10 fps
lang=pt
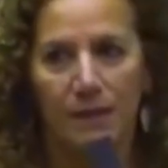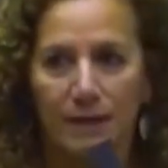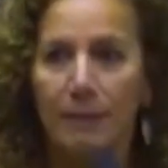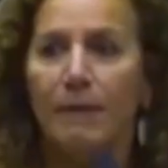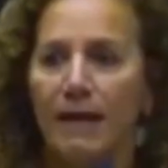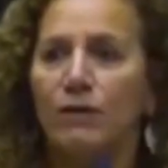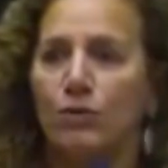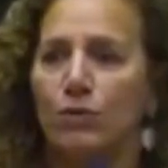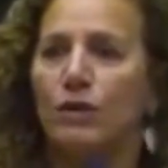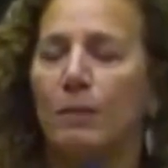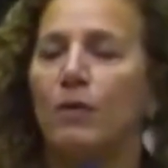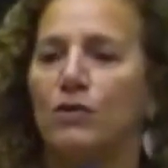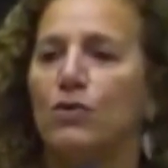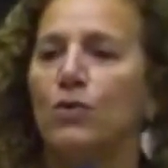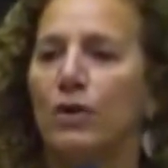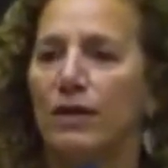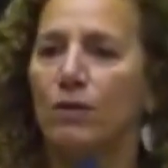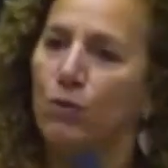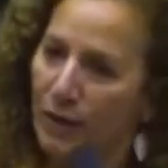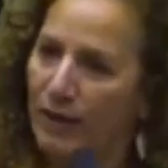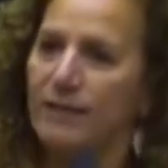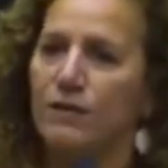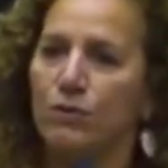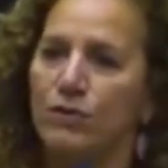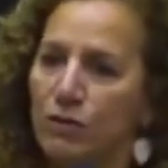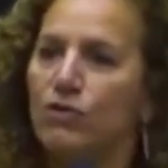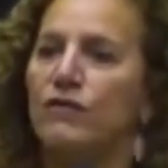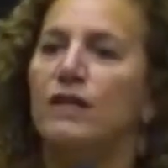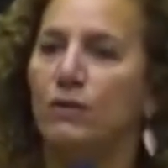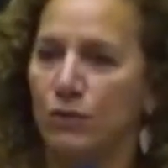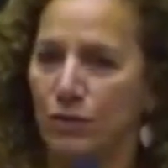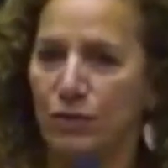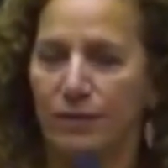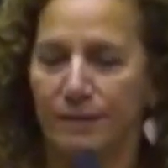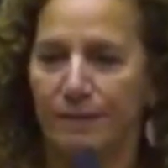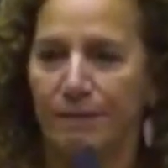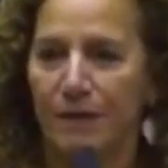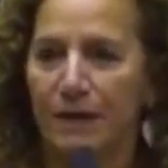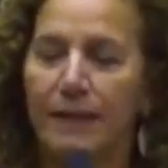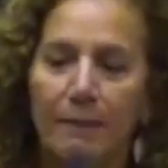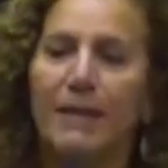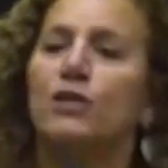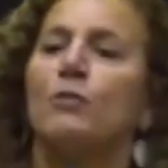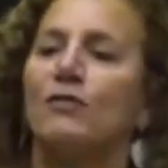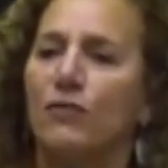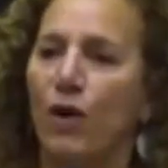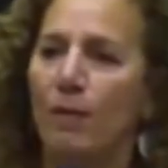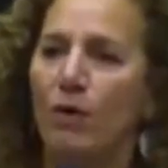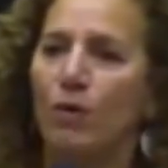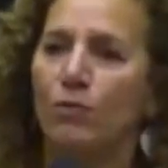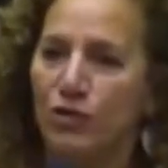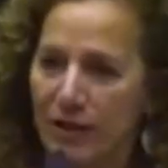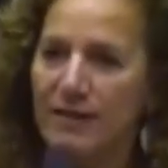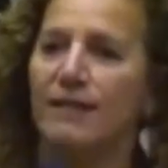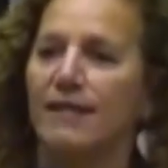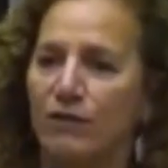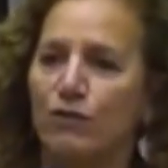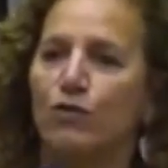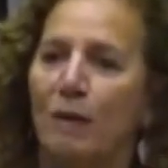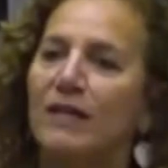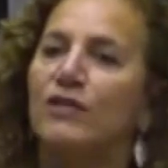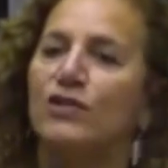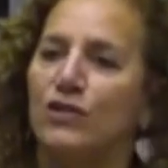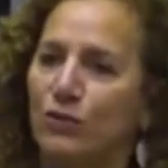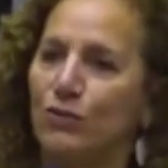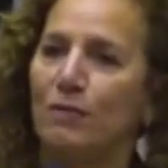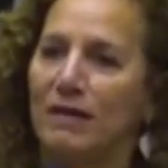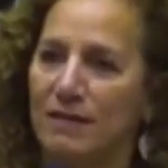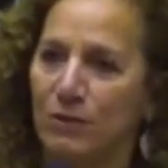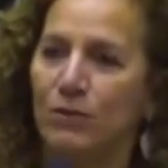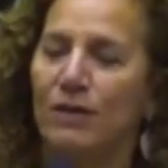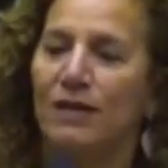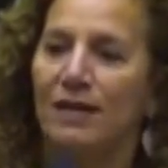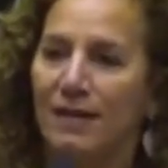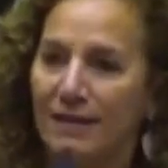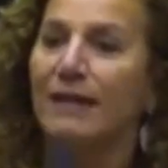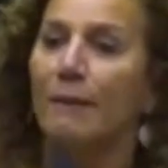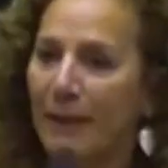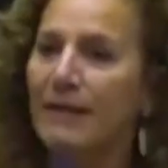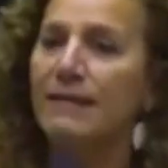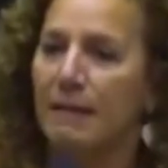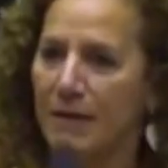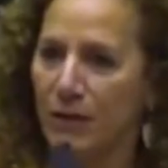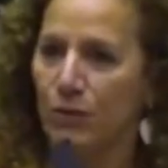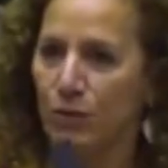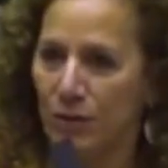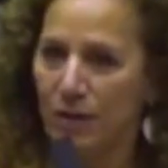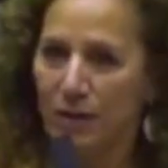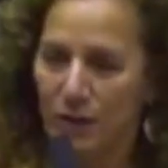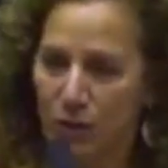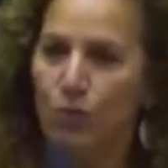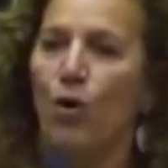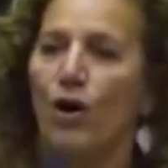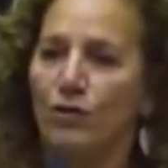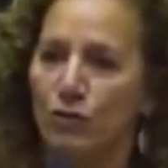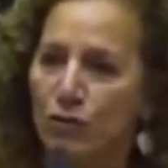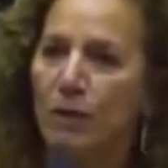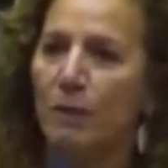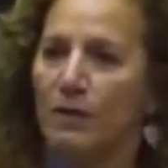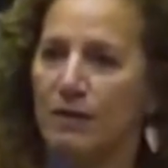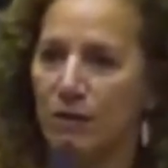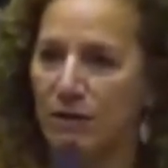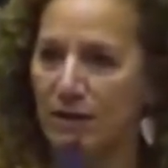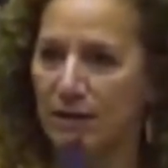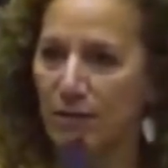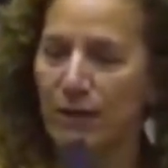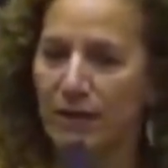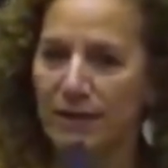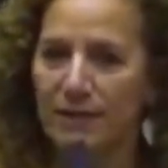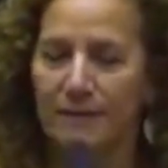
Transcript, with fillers: Tem medo do que possa ocorrer com eles e com seus filhos. Da mesma forma como os descendentes dos palestinos no Brasil também têm medo do ódio do que possa acontecer com eles.